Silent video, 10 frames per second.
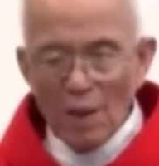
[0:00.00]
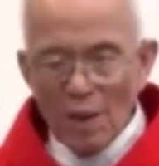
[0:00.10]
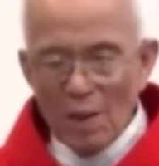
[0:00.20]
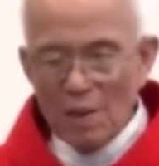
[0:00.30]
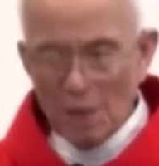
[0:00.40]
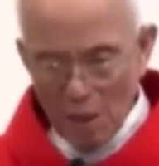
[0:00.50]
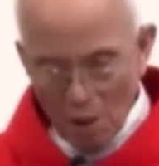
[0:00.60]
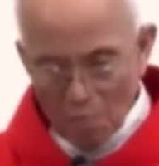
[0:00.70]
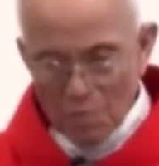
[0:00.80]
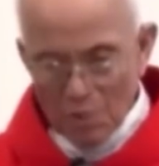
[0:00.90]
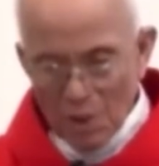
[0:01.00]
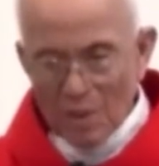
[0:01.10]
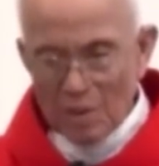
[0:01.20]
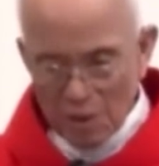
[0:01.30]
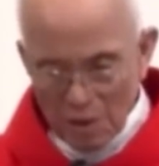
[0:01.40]
lên lòng
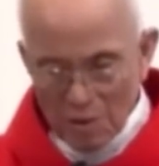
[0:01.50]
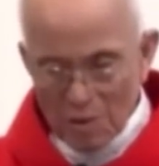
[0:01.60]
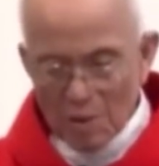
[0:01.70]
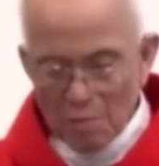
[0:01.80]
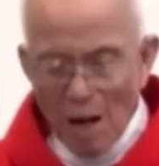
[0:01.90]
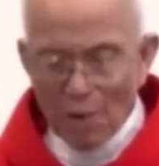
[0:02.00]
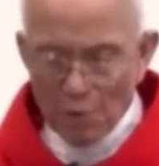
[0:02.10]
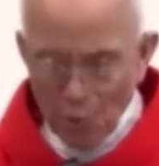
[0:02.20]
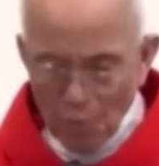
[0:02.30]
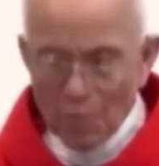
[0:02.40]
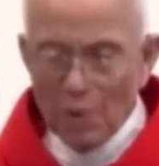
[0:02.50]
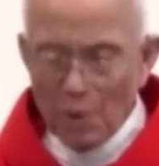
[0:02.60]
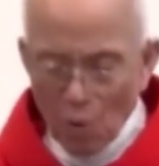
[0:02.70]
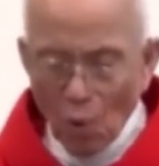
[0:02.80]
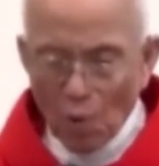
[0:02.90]
nhân từ bao dung
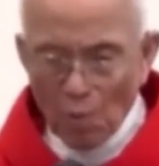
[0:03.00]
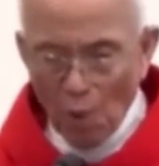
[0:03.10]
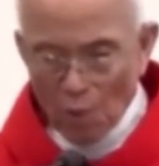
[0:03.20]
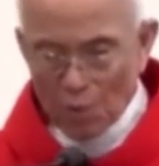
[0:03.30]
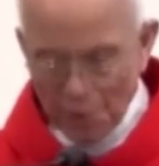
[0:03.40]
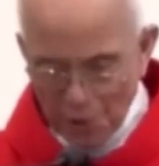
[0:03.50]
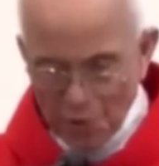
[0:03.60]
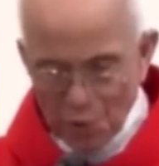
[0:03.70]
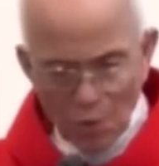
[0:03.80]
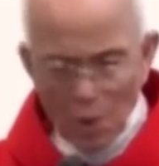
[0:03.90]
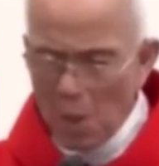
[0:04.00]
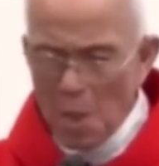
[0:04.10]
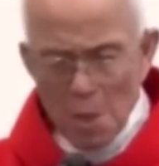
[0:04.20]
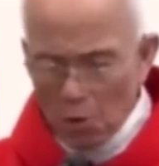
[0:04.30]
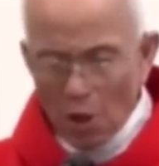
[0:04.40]
của một Thiên Chúa
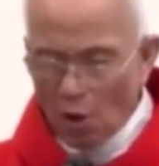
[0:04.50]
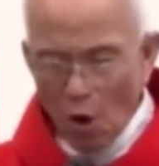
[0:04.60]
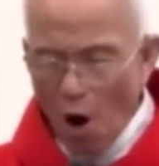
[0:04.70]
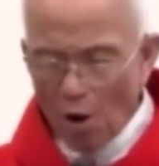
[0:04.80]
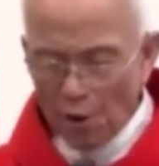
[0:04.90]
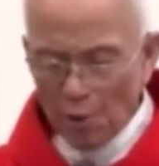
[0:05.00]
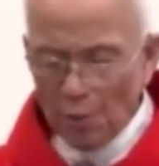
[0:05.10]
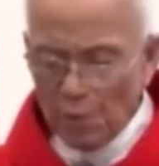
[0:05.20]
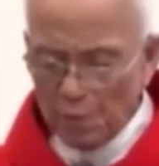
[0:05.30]
rất khó hiểu.